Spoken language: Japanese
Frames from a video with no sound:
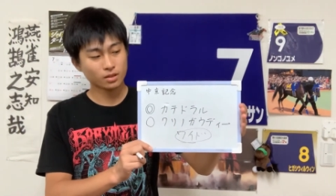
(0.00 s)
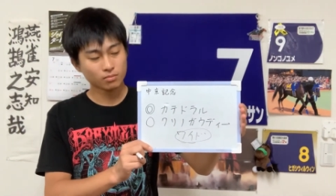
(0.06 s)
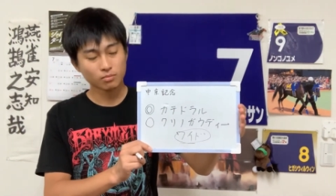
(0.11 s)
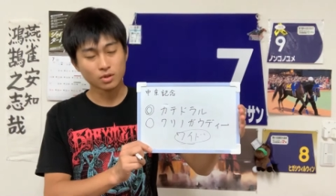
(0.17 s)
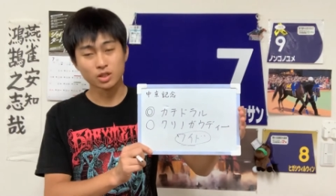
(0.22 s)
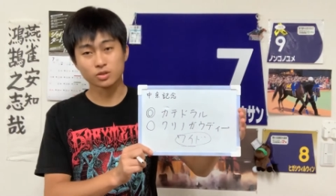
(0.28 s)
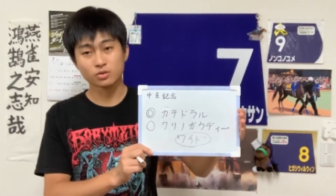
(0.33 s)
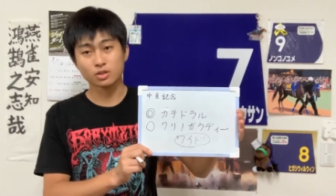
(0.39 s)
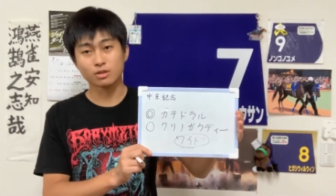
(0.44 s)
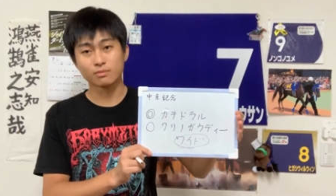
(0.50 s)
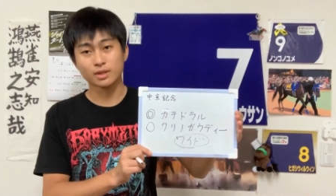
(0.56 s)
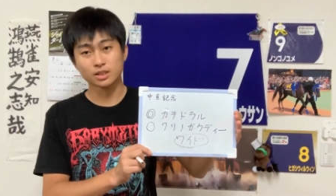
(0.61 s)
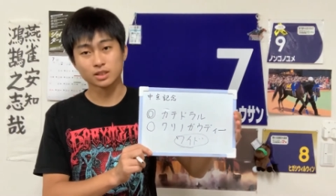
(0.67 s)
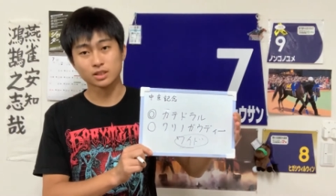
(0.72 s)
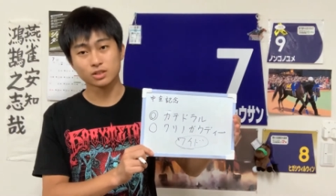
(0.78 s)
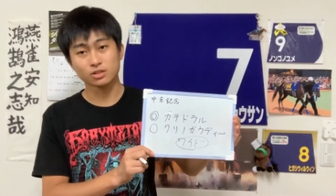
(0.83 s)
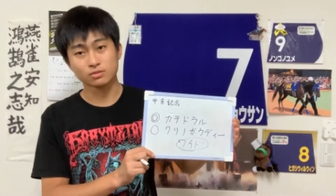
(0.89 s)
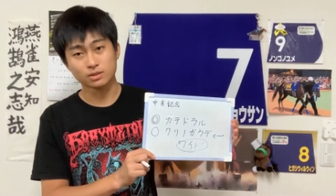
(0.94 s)
まあ一山当
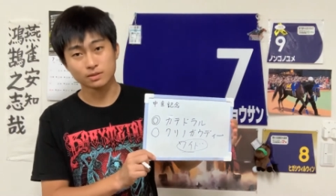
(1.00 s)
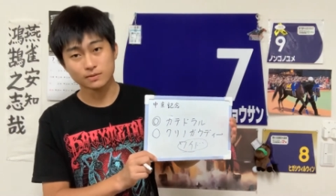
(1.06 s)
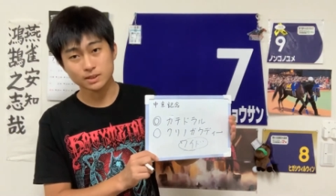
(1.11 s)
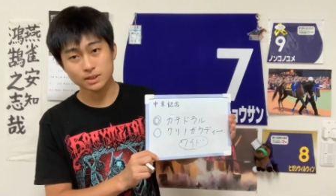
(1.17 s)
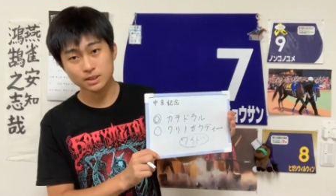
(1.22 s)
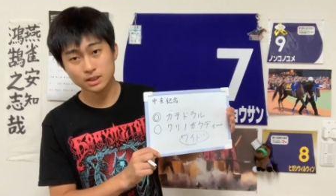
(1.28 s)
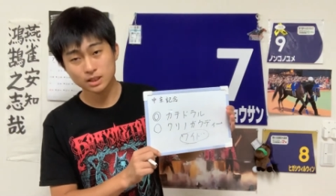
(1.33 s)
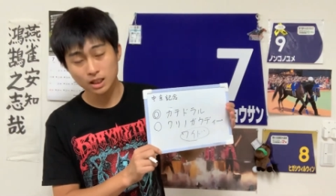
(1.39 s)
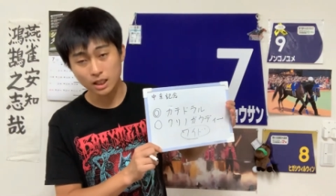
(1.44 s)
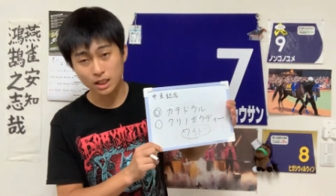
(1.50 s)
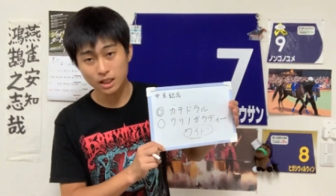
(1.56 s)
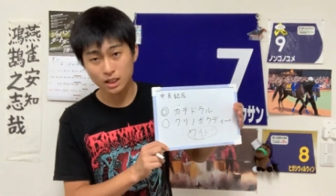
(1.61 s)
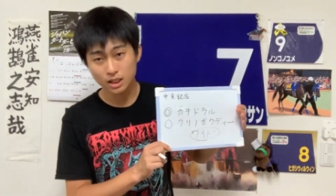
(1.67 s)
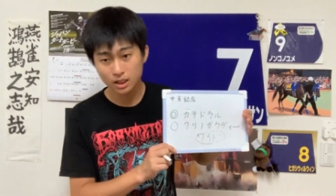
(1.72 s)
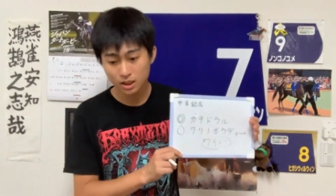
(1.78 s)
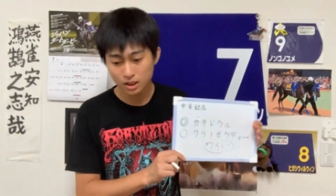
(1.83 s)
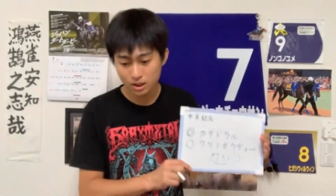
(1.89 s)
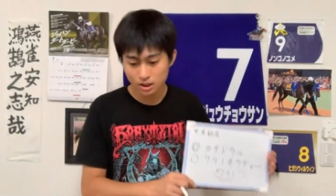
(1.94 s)
てたいと思いますはい、
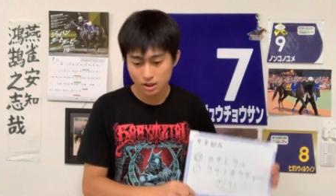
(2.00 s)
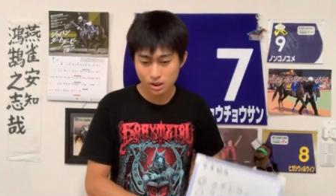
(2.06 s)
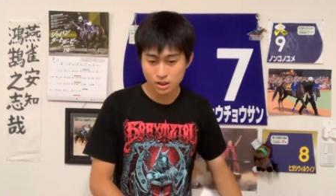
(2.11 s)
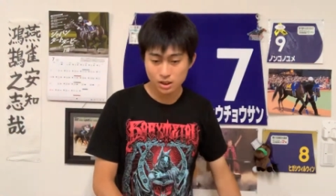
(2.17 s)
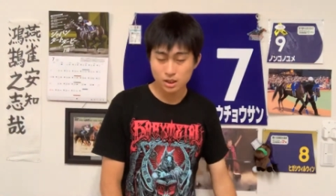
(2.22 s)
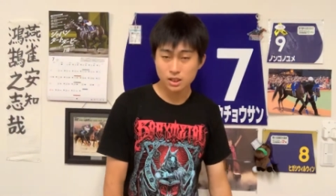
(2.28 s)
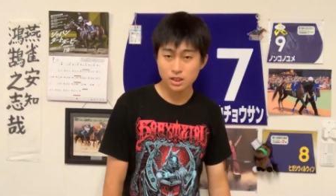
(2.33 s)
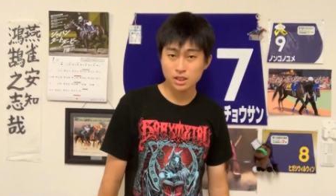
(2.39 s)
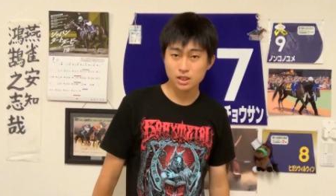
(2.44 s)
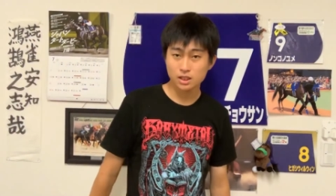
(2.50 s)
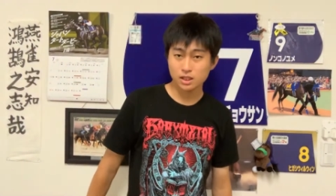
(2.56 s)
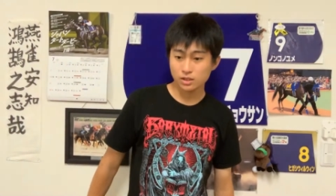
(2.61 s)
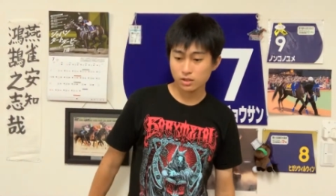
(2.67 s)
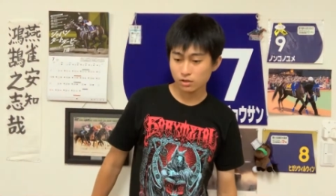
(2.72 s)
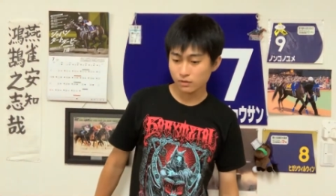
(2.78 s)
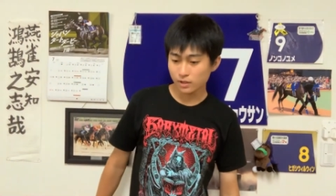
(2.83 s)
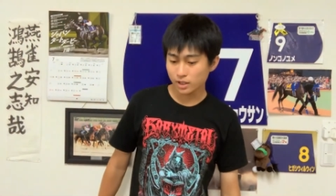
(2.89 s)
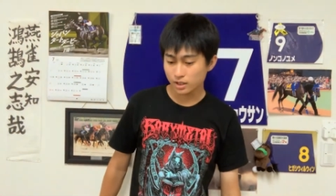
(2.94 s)
えー、
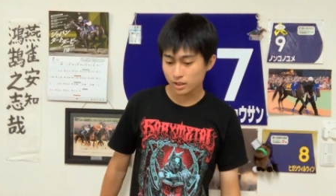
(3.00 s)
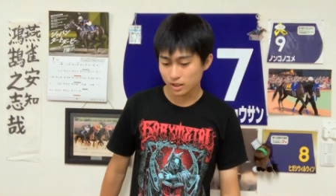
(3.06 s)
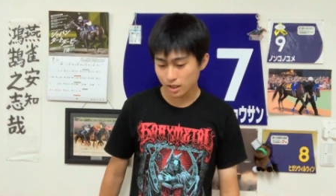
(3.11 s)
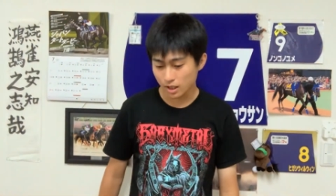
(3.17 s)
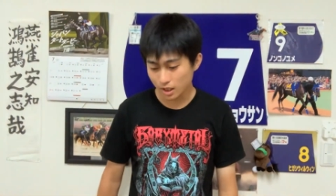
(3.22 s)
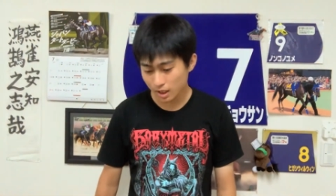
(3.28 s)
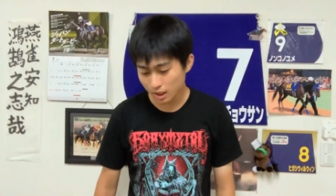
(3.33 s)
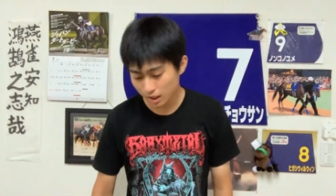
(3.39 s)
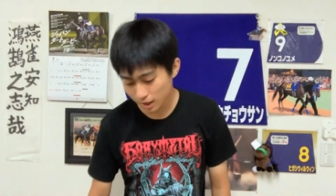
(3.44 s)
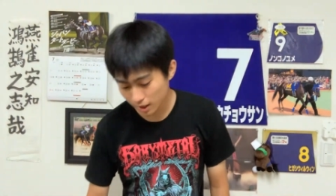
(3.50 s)
というわけでね